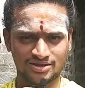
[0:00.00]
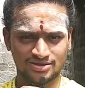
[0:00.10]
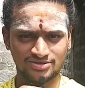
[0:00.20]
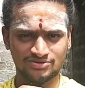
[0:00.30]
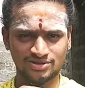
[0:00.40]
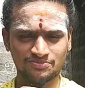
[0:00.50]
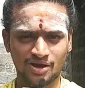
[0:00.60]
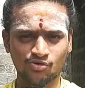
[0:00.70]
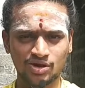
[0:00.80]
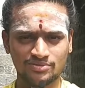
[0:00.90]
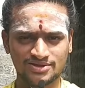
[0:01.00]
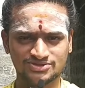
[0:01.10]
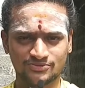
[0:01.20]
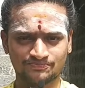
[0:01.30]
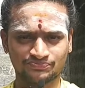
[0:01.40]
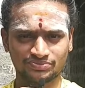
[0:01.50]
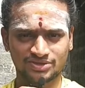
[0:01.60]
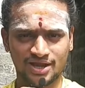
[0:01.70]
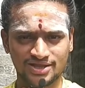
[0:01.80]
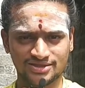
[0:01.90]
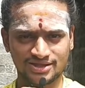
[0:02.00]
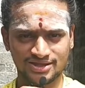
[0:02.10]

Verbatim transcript: இது வந்து பங்குனி மாதம் நடந்த